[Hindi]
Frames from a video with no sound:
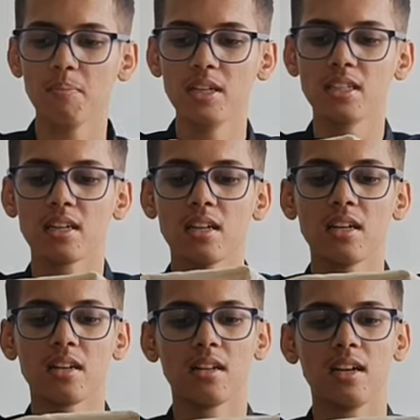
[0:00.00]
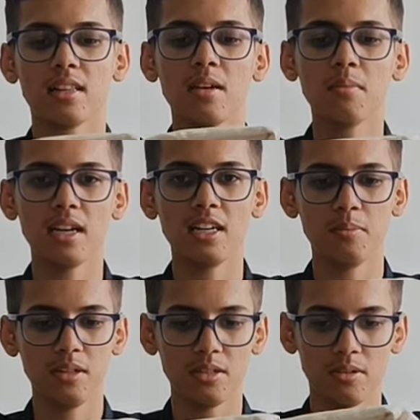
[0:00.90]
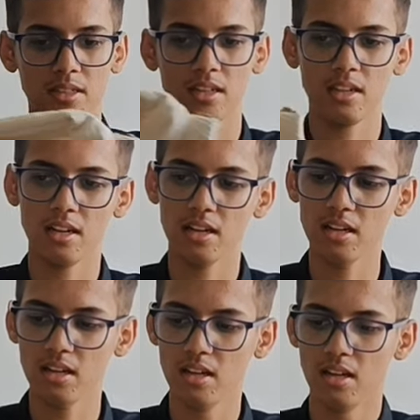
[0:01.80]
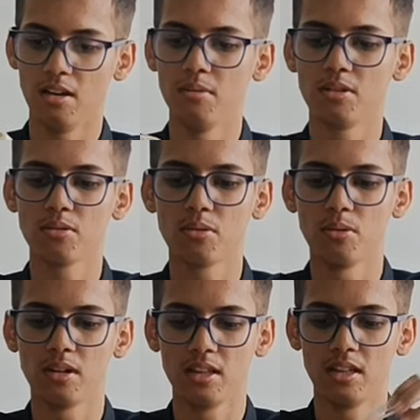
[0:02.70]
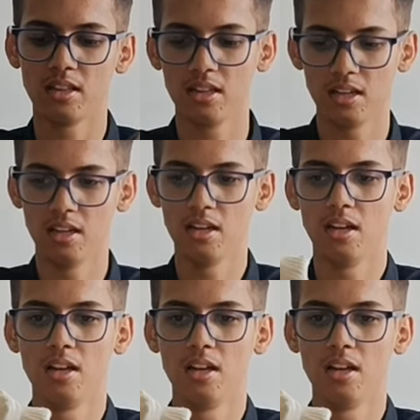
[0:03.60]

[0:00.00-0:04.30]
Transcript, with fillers: या पीच कलर एकदम लाइट पीच वैसा कलर है अभी इसको खोल के देखते हैं